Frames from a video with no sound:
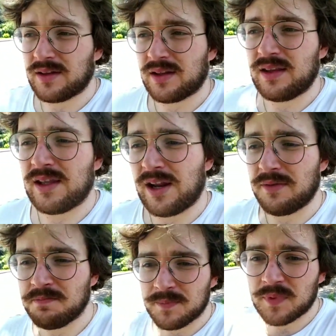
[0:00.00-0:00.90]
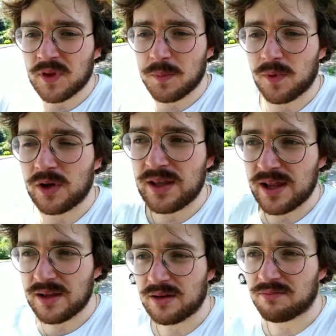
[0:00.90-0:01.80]
Che dire, dopo
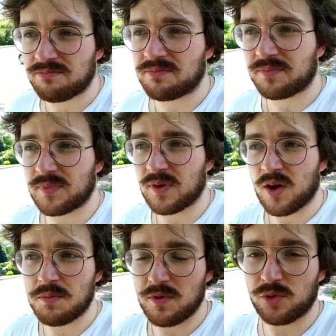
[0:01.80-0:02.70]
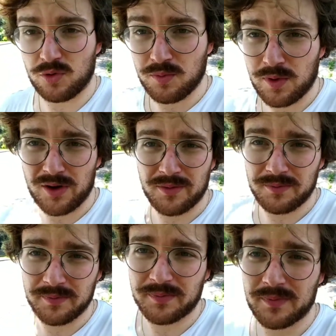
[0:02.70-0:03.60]
ieri ho bevuto un po',
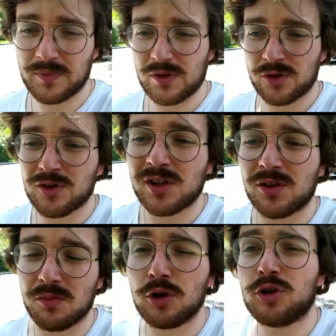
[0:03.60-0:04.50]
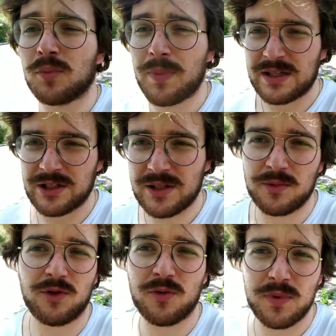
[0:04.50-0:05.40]
sono stato molto
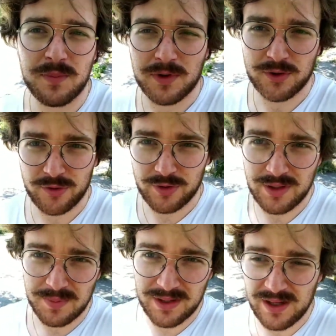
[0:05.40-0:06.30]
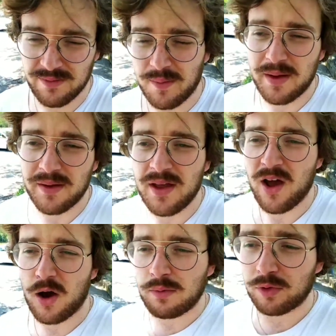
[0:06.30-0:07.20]
pessimo come persona perché, vabbè,
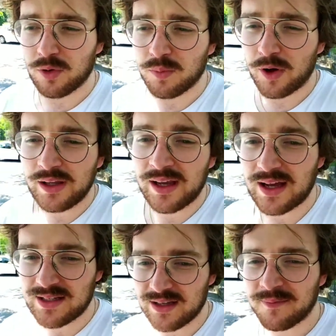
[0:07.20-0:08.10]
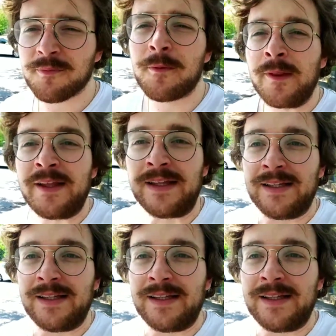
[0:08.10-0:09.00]
ho bevuto un po' in casa,
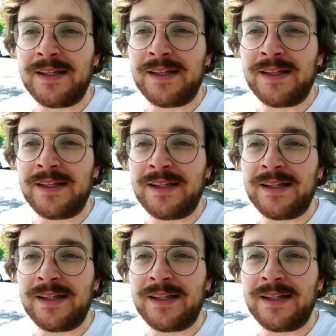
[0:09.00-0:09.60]
tanto che non bevevo.